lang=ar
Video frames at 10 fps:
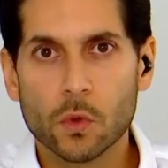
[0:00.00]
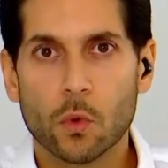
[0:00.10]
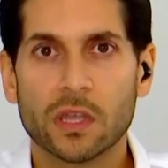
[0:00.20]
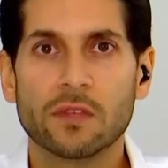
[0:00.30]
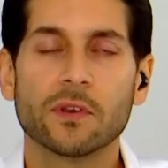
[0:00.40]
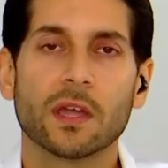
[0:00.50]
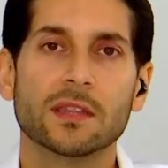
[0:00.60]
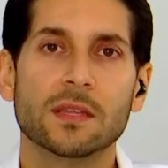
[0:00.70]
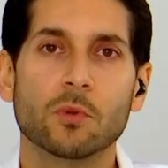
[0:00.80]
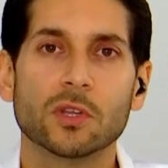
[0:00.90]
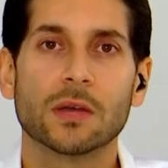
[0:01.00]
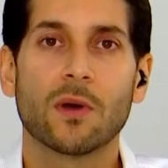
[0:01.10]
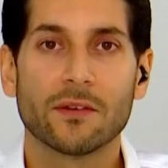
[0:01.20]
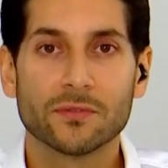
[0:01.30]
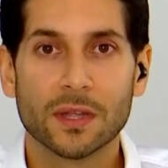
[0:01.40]
وكيف نقدم محتوى
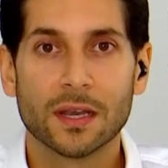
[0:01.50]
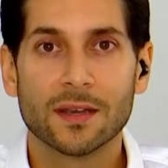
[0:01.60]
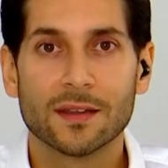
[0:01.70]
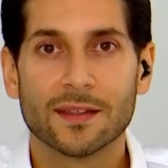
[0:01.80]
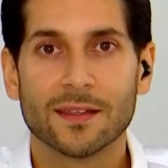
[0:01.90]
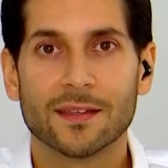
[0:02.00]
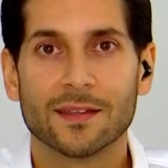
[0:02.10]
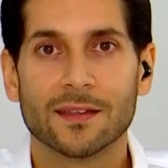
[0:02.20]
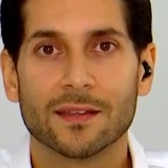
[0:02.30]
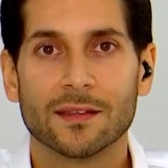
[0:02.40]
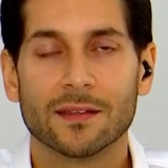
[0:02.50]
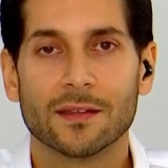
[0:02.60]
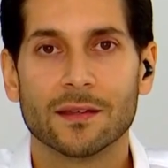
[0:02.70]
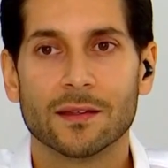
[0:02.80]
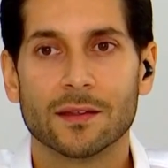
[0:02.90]
افضل آه،
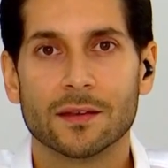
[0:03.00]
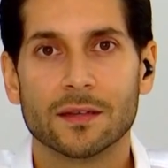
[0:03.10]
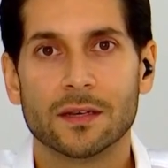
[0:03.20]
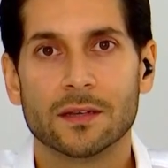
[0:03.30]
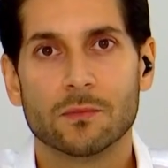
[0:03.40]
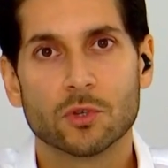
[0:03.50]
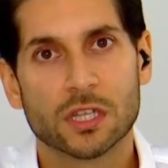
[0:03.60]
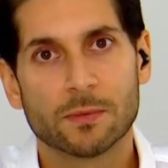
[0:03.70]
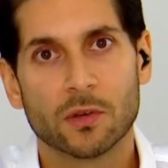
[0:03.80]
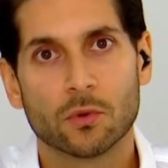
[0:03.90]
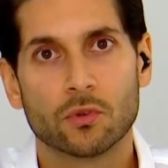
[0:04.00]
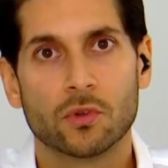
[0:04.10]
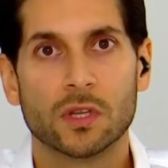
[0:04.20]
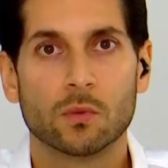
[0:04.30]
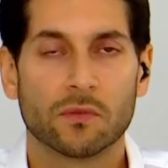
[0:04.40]
آه، آه، للمجتمع
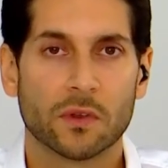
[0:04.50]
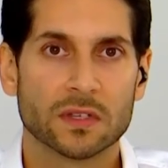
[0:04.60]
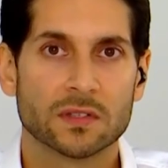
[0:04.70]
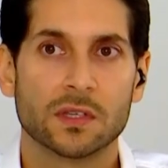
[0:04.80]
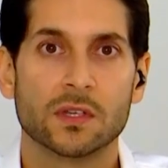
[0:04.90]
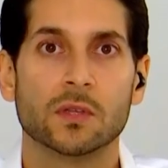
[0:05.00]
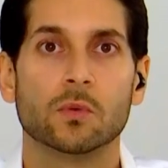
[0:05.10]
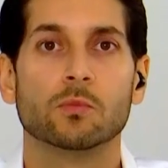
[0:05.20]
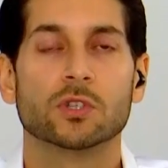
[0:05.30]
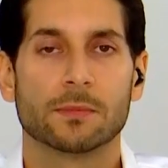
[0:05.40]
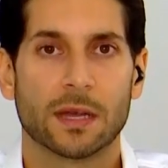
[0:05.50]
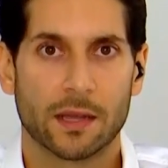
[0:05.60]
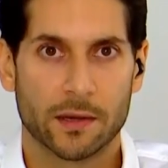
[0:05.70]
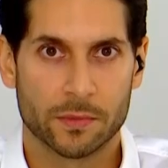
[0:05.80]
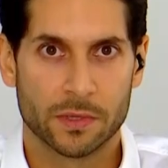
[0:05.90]
الاردني والفلسطيني والمجتمع
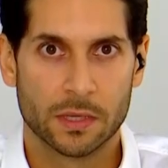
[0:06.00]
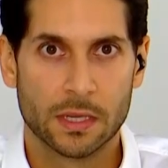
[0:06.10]
العربي.